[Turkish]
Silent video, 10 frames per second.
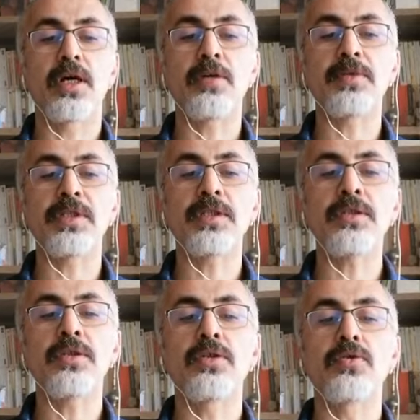
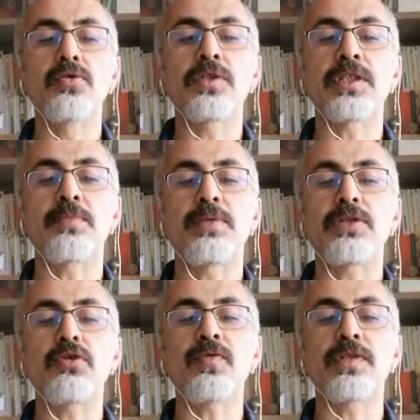ABD'nin Rusya'dan
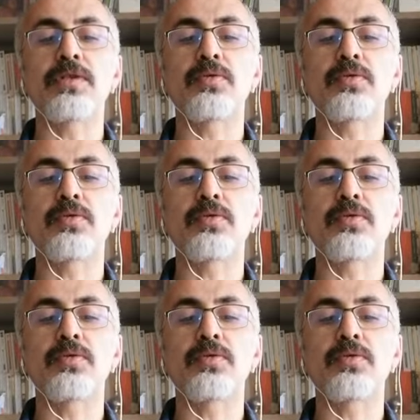petrol ve